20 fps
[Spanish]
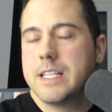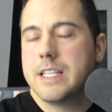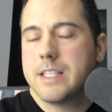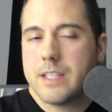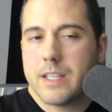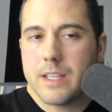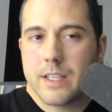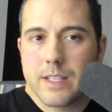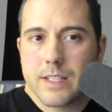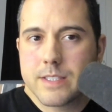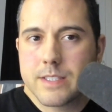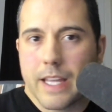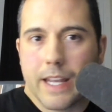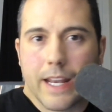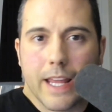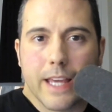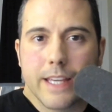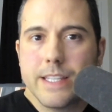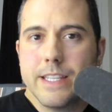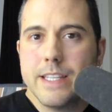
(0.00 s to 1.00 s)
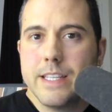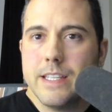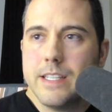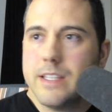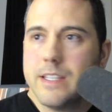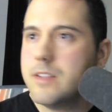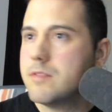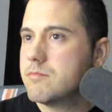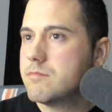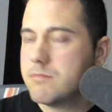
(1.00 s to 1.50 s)
que están
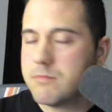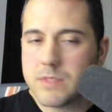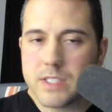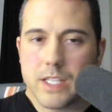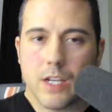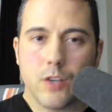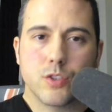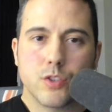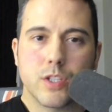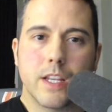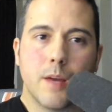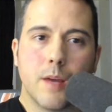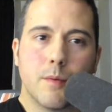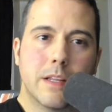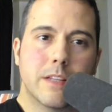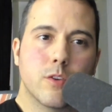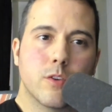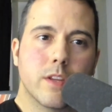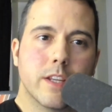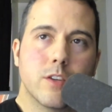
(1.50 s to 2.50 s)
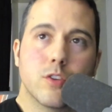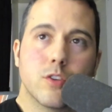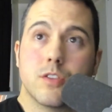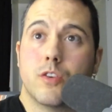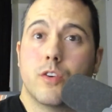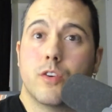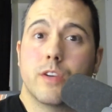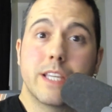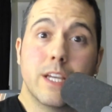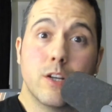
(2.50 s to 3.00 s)
ahí. Ya os iré hablando de ellos,
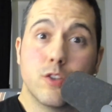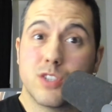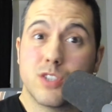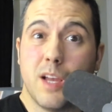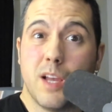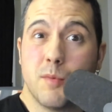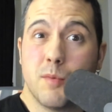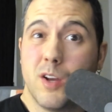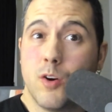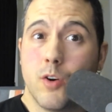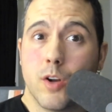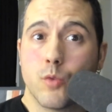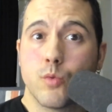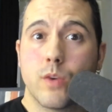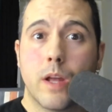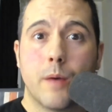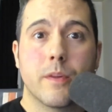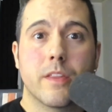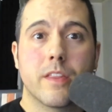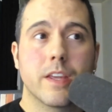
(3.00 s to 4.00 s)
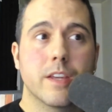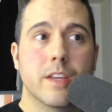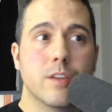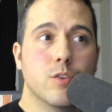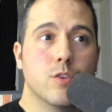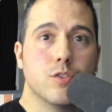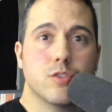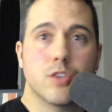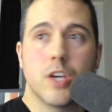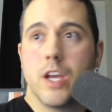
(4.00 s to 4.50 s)
aunque ya os he hablado alguna vez de
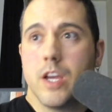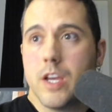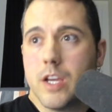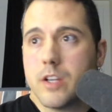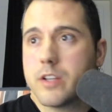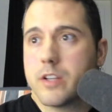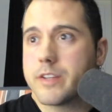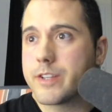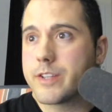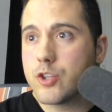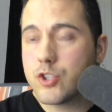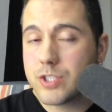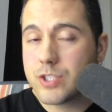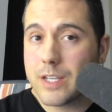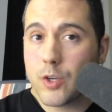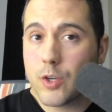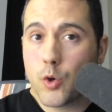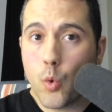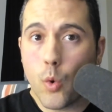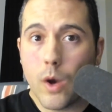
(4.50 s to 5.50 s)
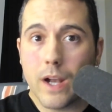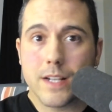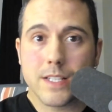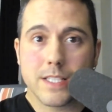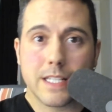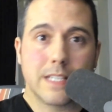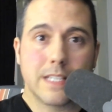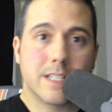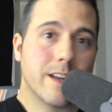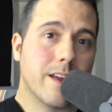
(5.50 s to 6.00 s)
ellos. No sé cuál
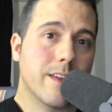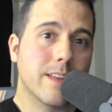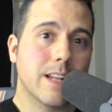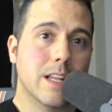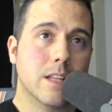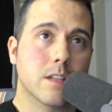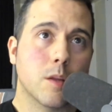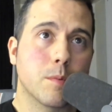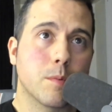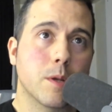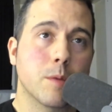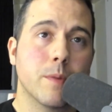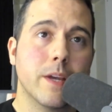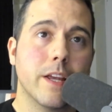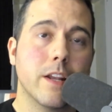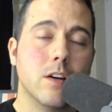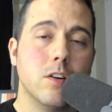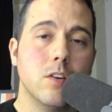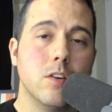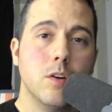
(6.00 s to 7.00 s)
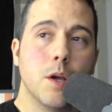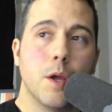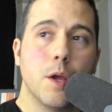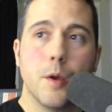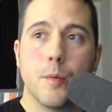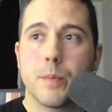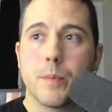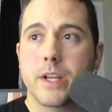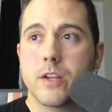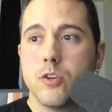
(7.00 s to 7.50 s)
saldrá adelante primero,
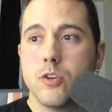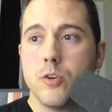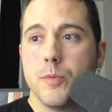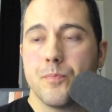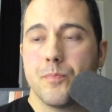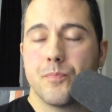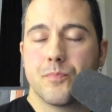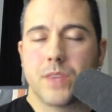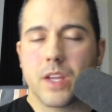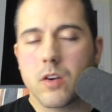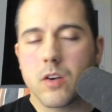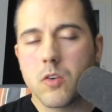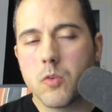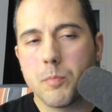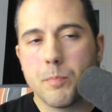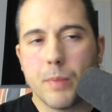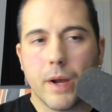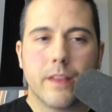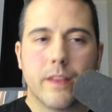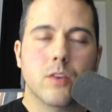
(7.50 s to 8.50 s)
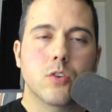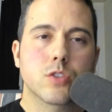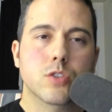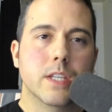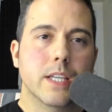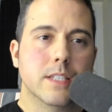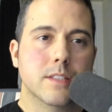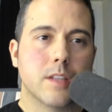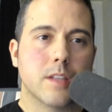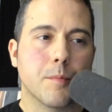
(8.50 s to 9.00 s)
pero tengo un par de
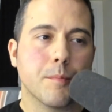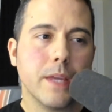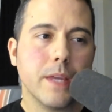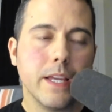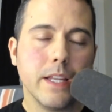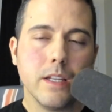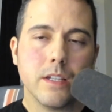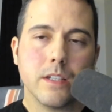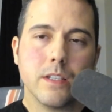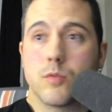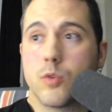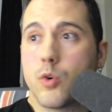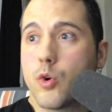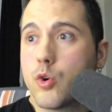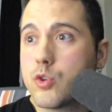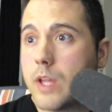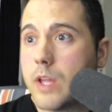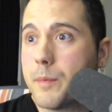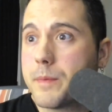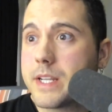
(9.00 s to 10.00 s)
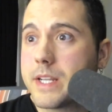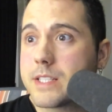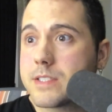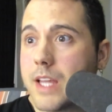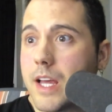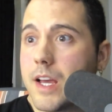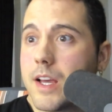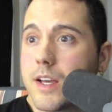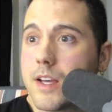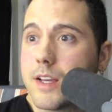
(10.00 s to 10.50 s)
cosillas también. Luego también
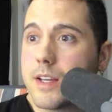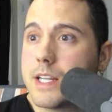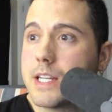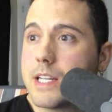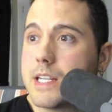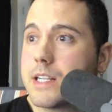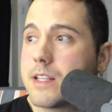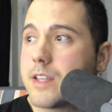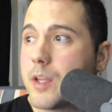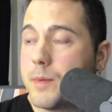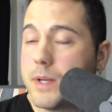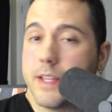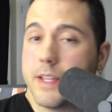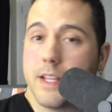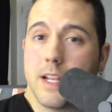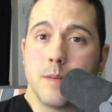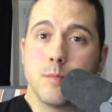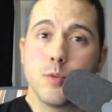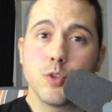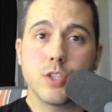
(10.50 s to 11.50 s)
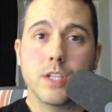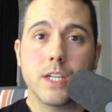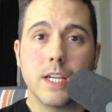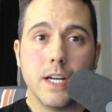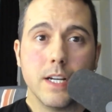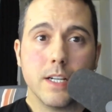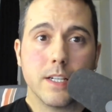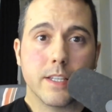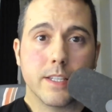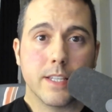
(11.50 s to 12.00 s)
está el tema de la
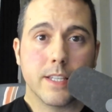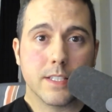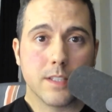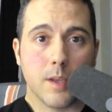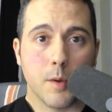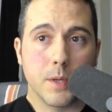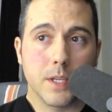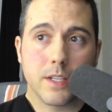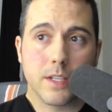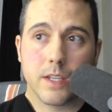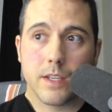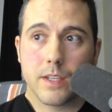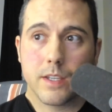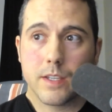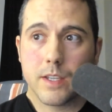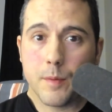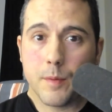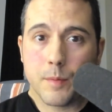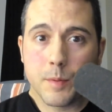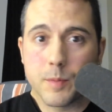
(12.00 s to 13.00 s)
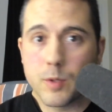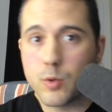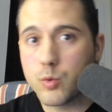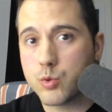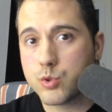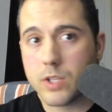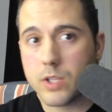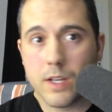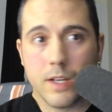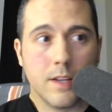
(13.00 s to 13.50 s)
música, que ya sabéis que a mí me
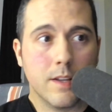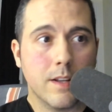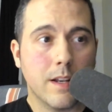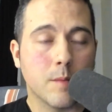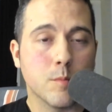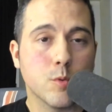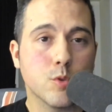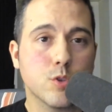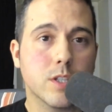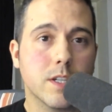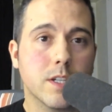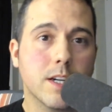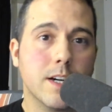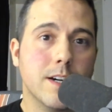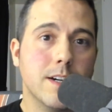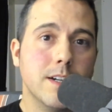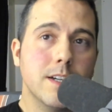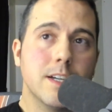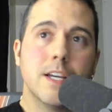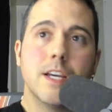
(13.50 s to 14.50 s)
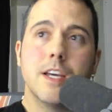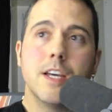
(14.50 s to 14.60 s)
gusta la música.